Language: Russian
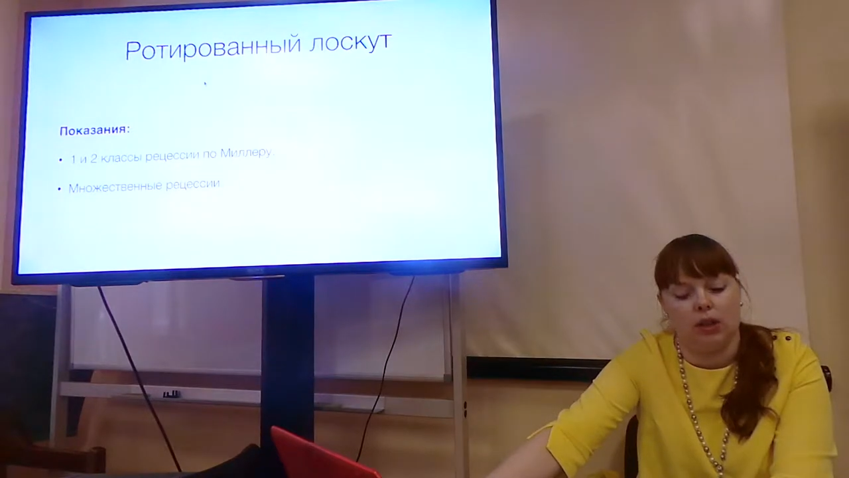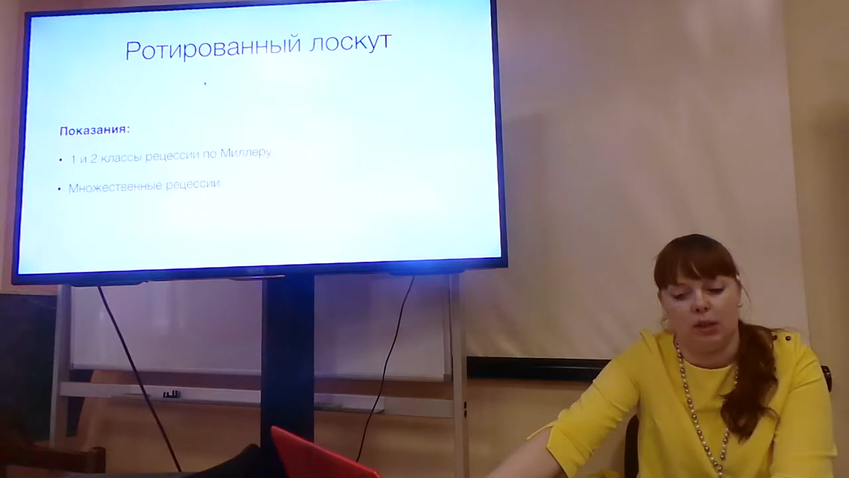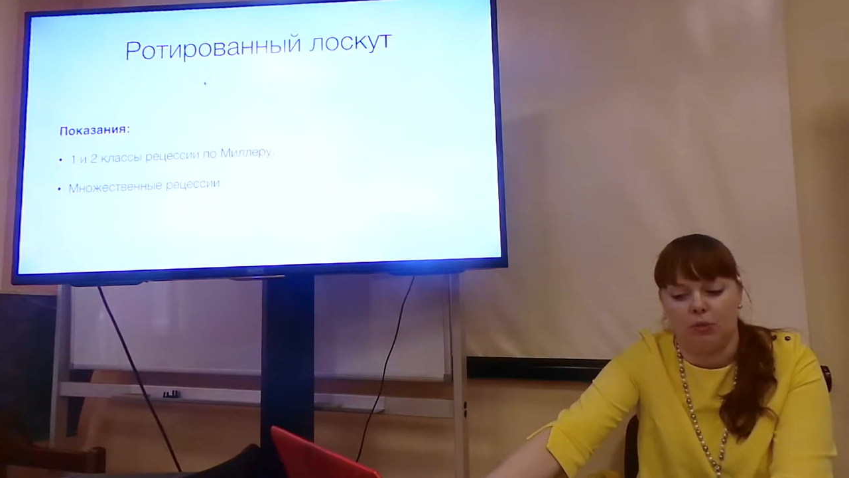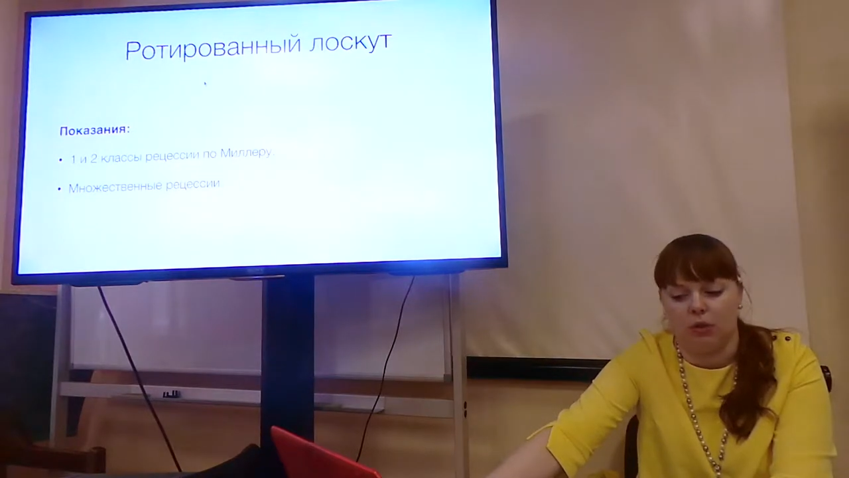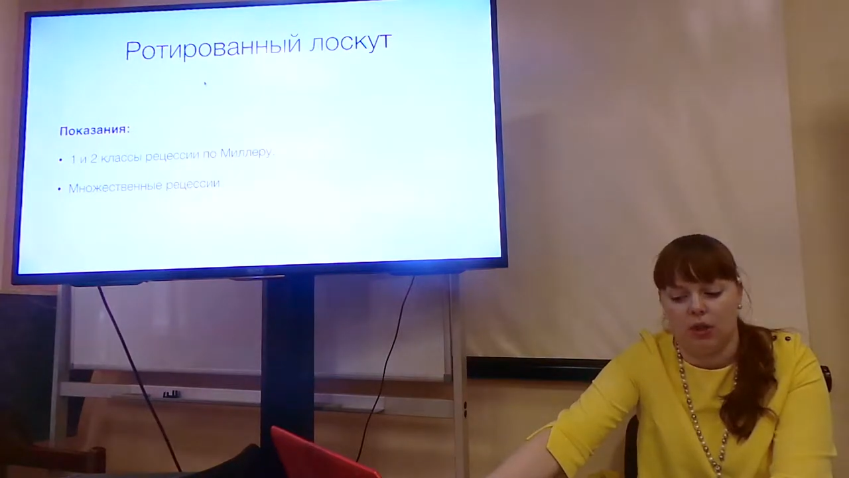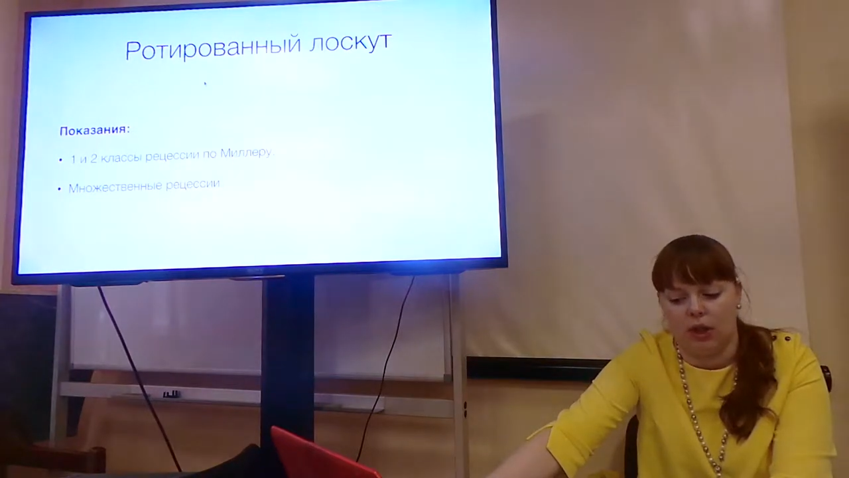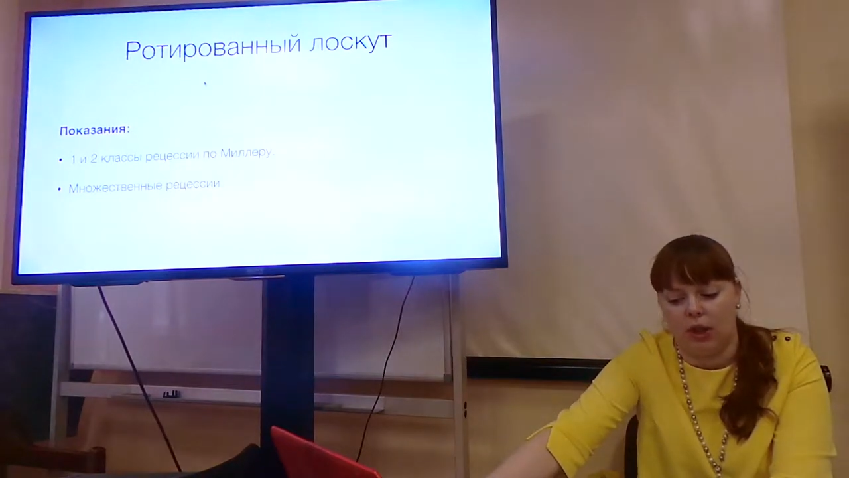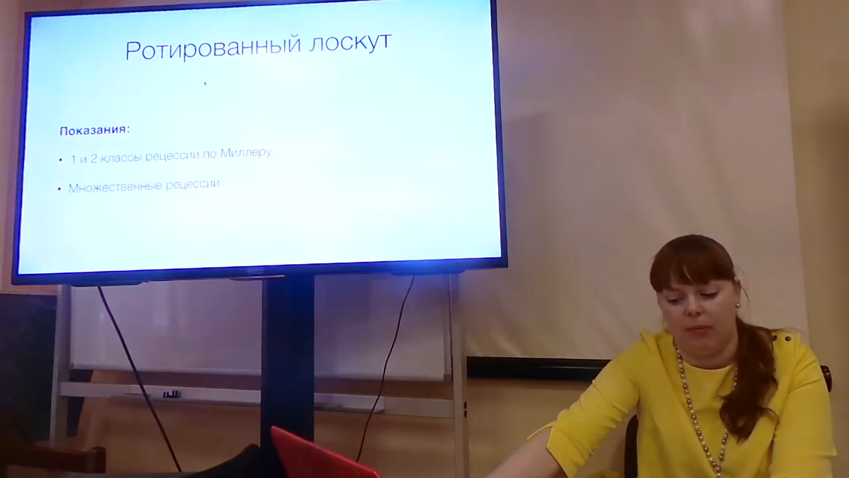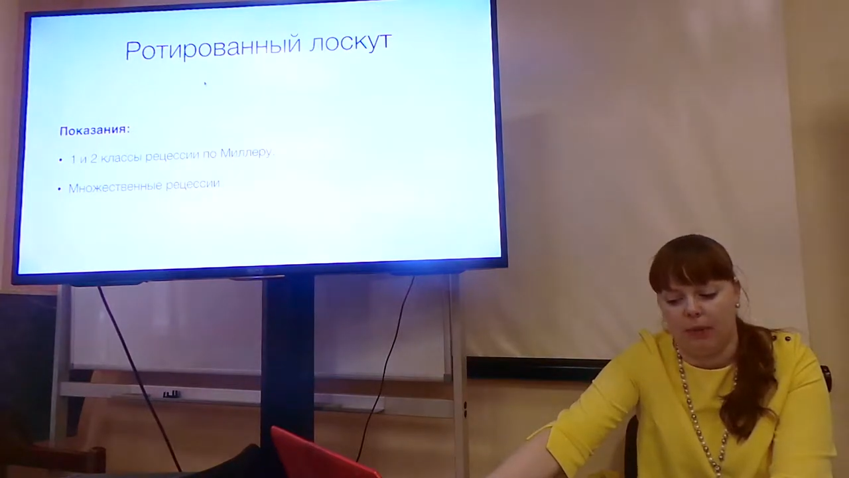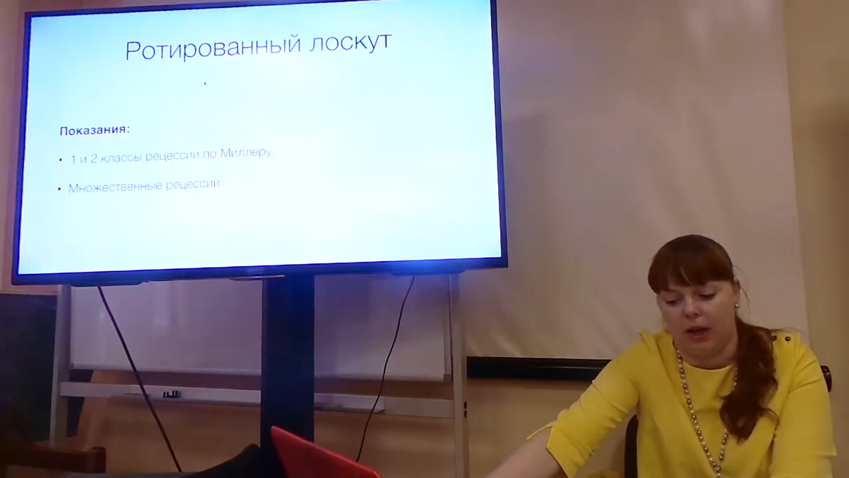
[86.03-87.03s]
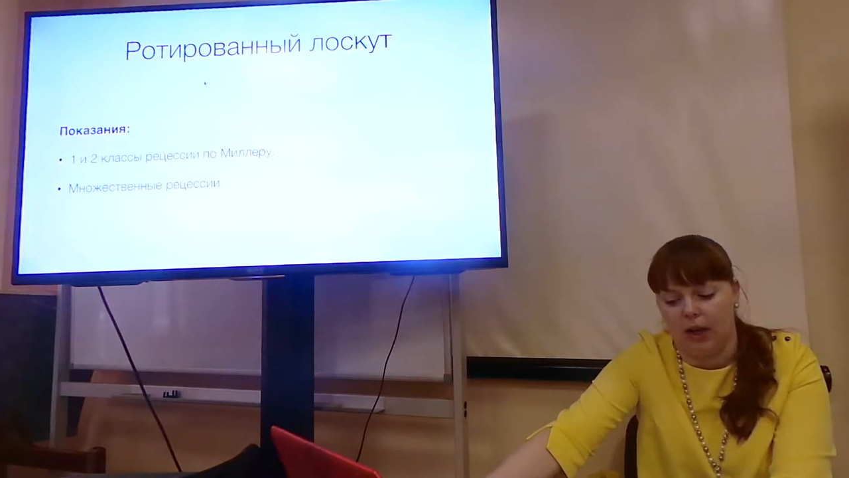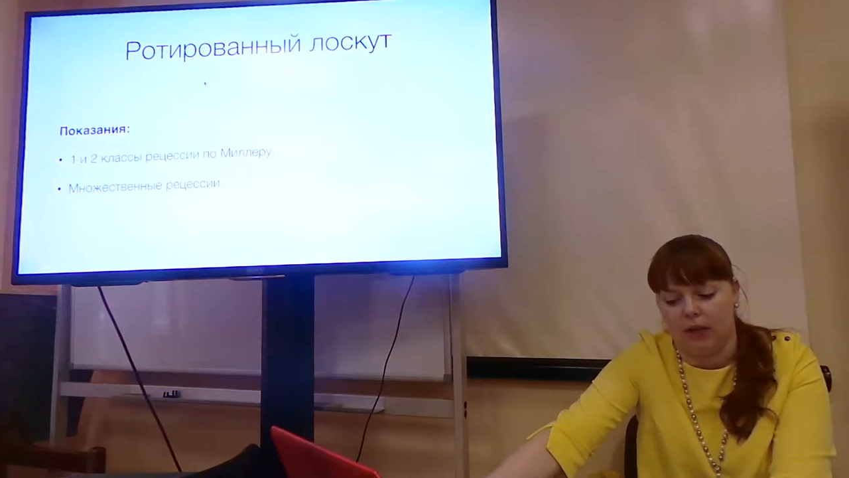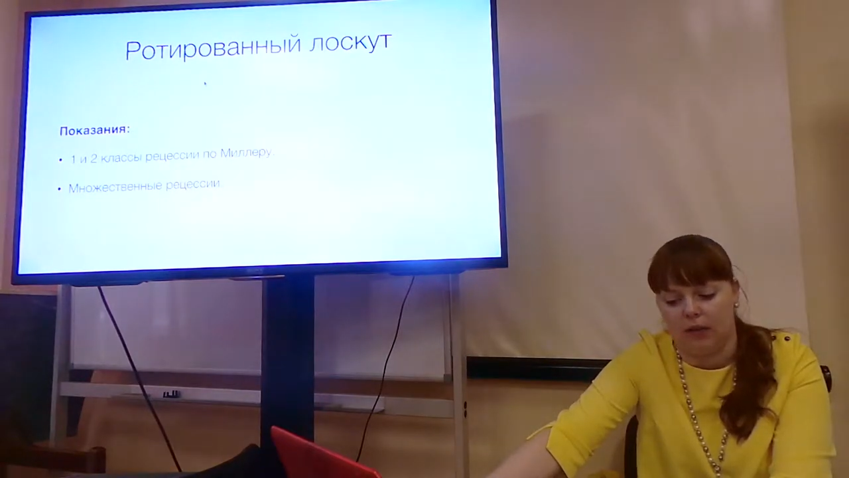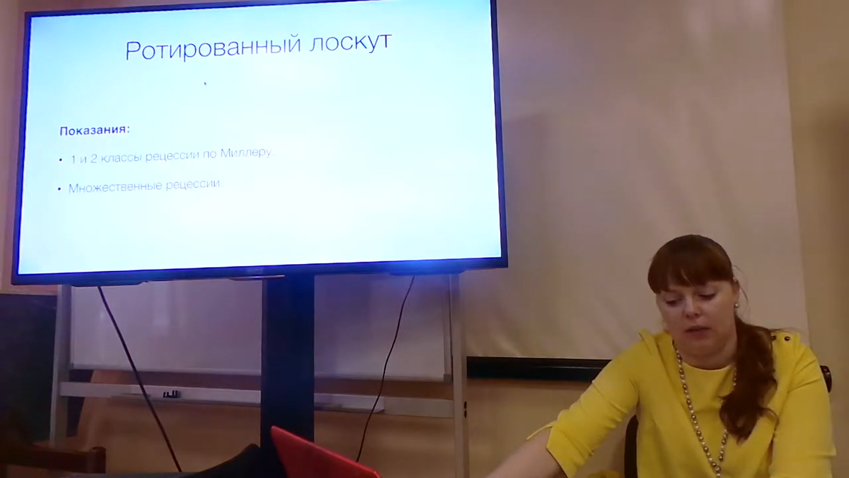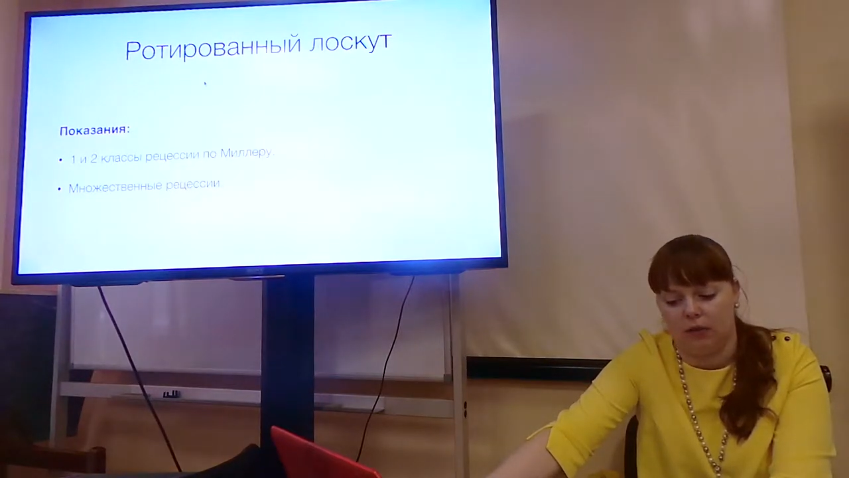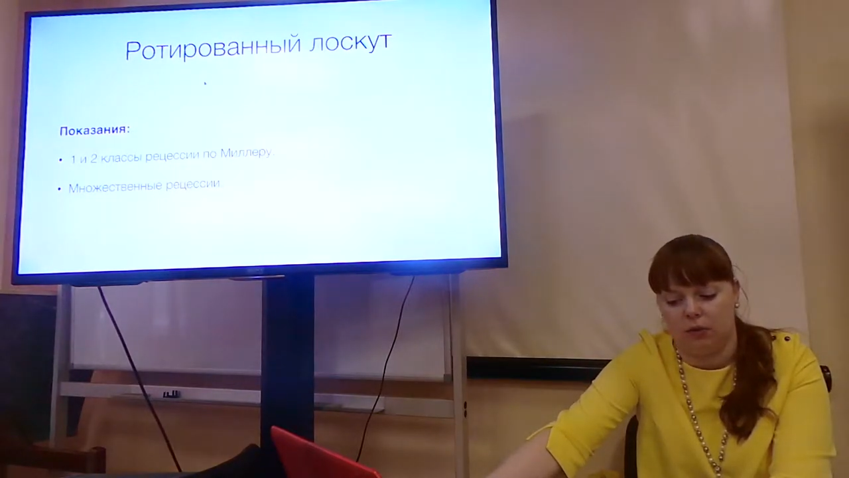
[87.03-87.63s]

и сам Зукели показывал